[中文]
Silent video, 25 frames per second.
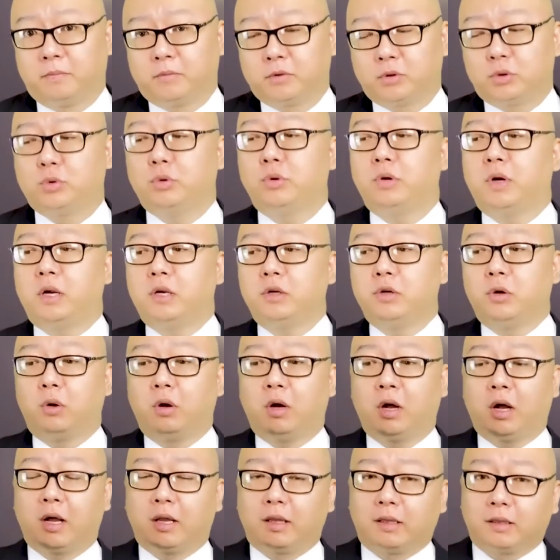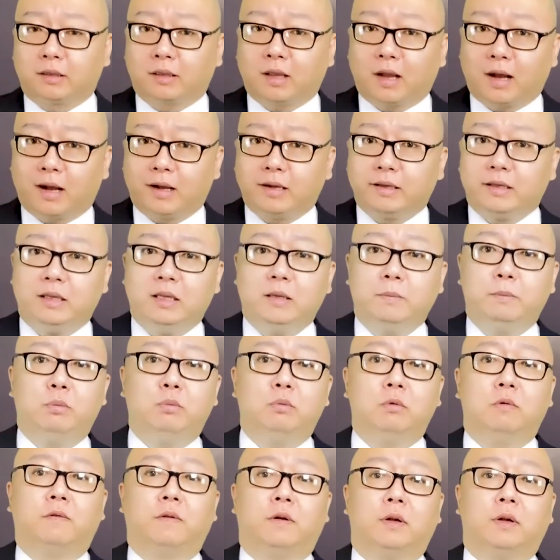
虽然有很大一部